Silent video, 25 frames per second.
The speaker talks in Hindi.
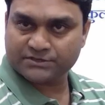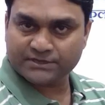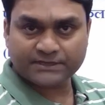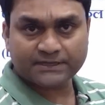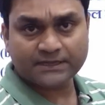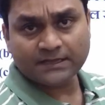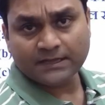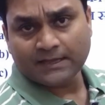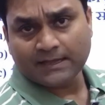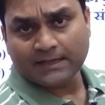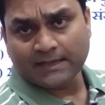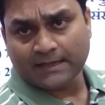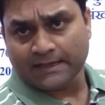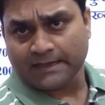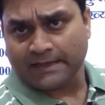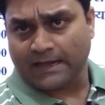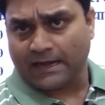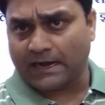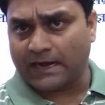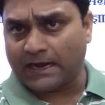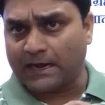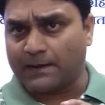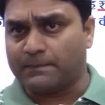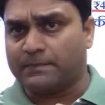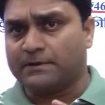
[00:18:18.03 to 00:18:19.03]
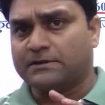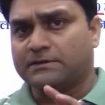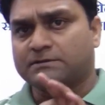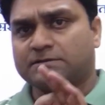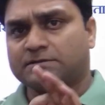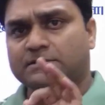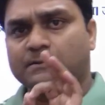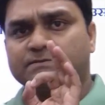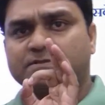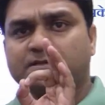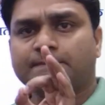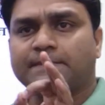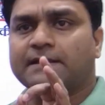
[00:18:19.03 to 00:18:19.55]
है अब
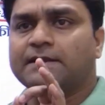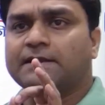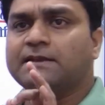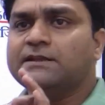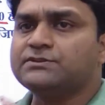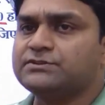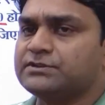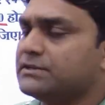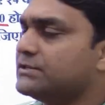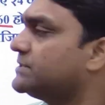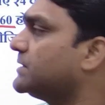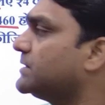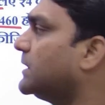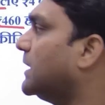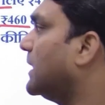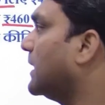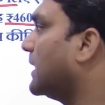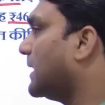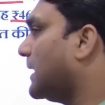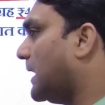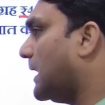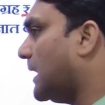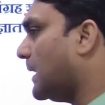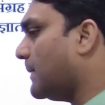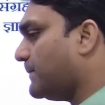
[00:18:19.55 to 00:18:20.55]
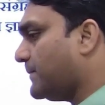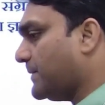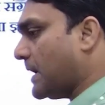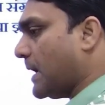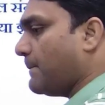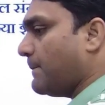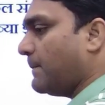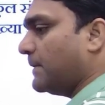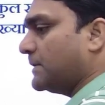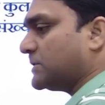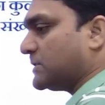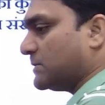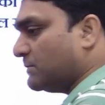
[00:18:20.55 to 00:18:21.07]
सबसे पहली चीज अगर आप यहां
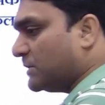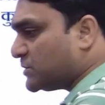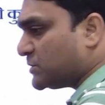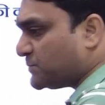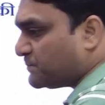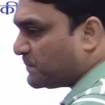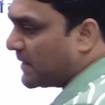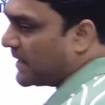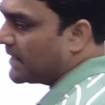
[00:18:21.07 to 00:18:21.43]
पर समझ पाए